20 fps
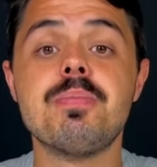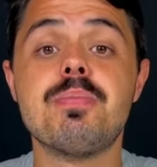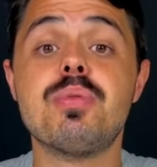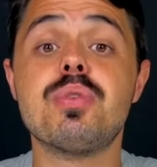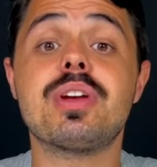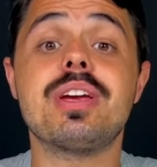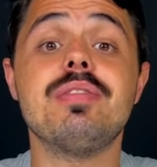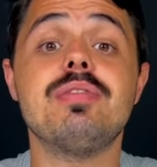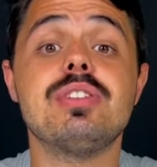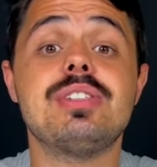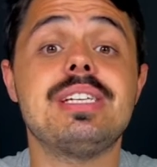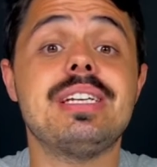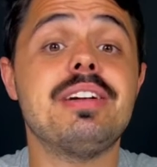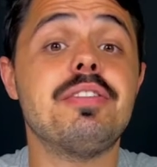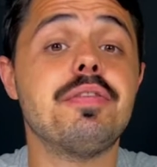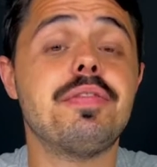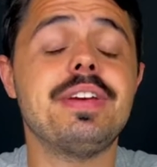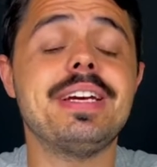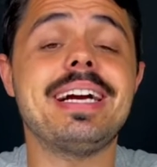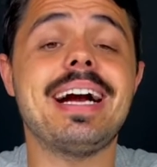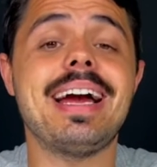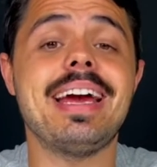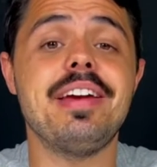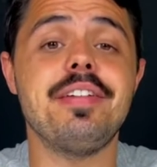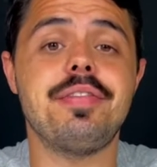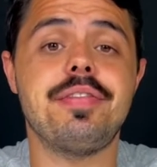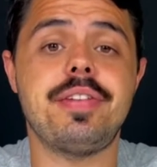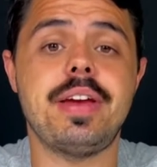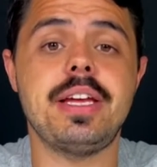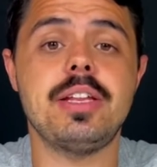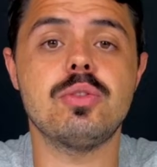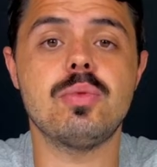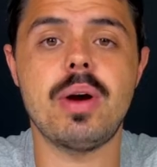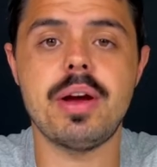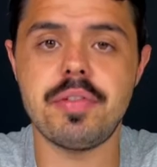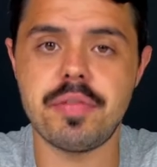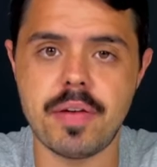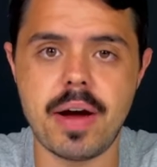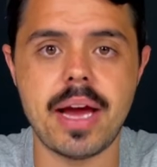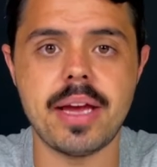porque você não fica refém do
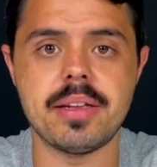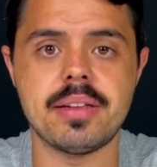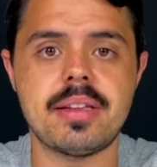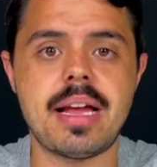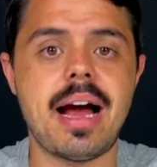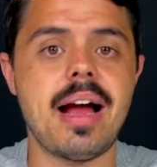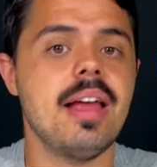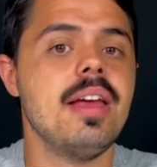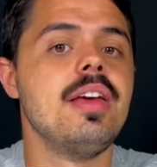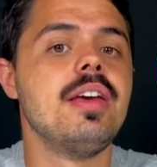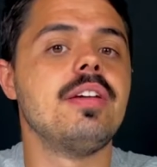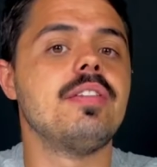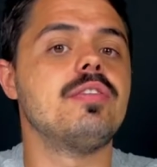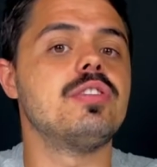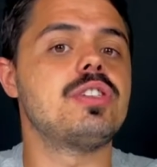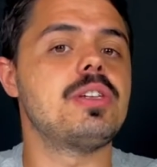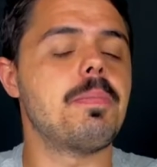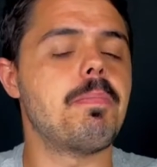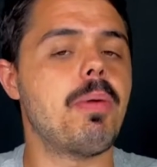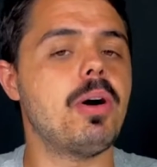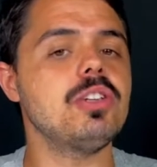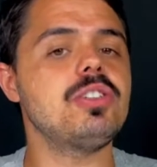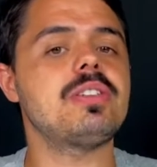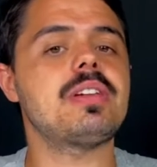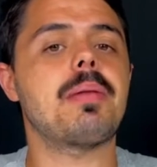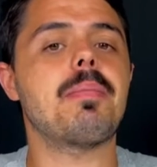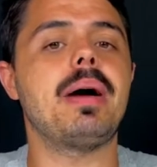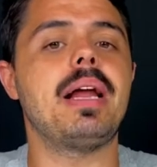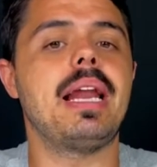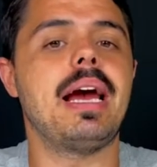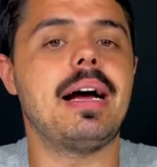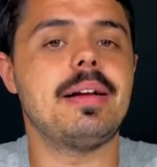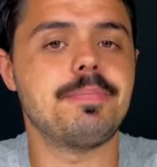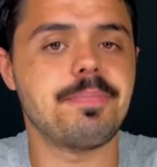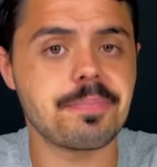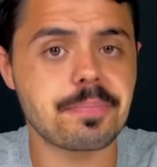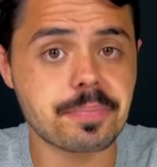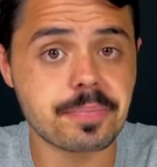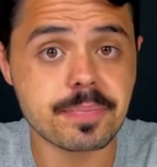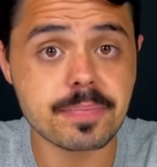Wi-Fi, tá? Você pode trabalhar
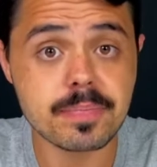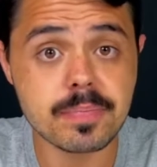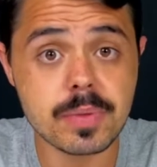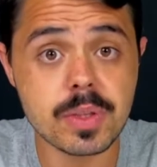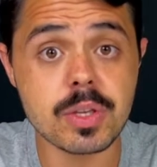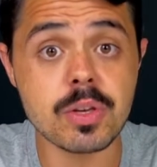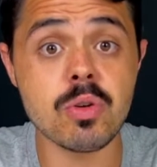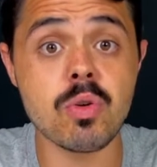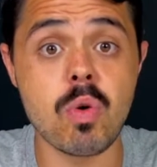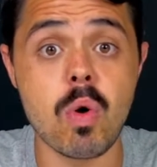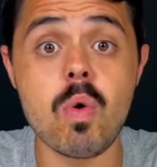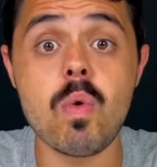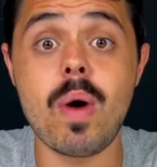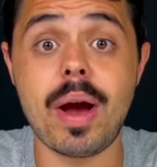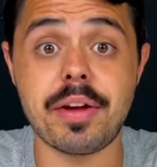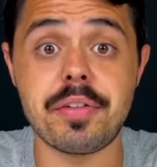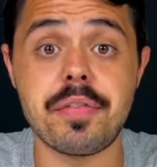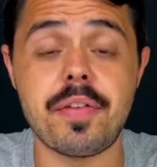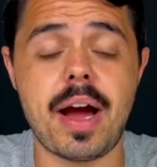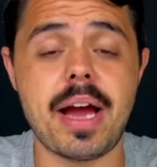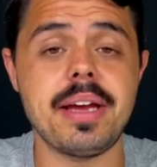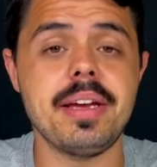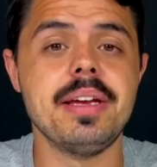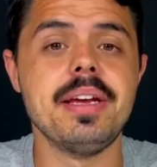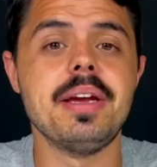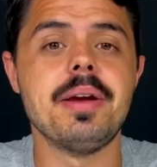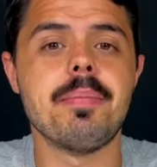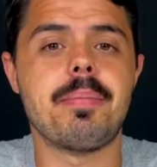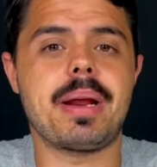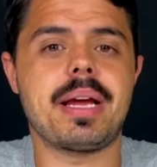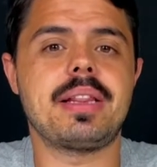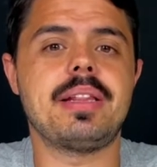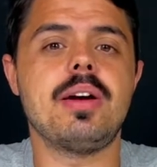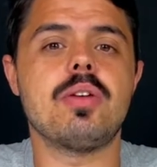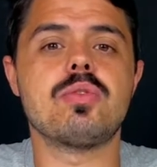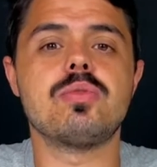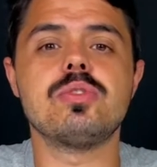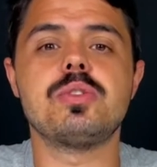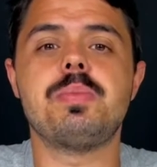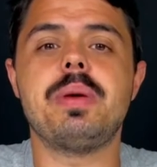com o Wi-Fi para ter
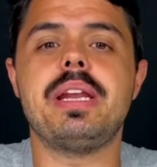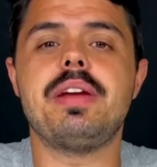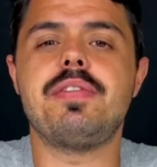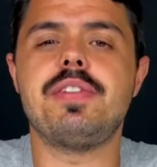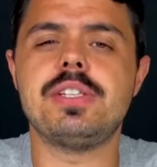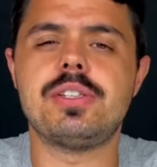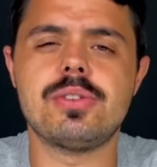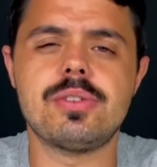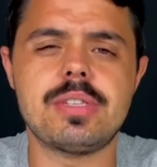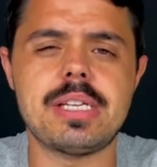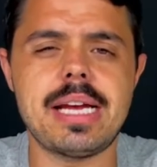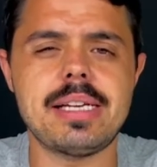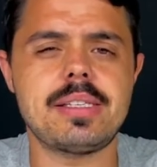alguns benefícios